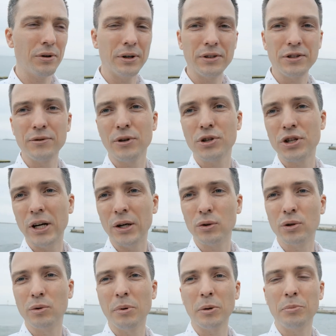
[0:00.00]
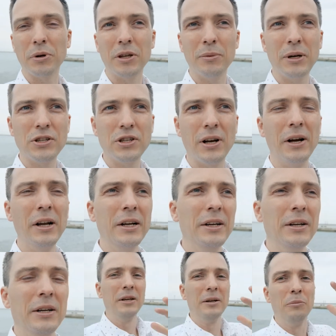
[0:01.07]
э, совершают предприниматели
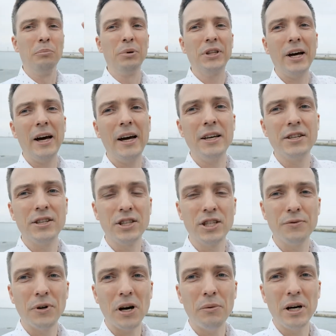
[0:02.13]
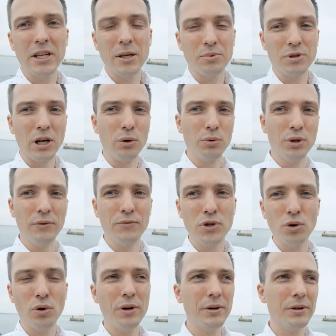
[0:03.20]
пытаясь оцифровать абсолютно
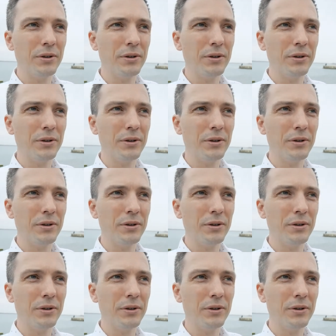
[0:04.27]
все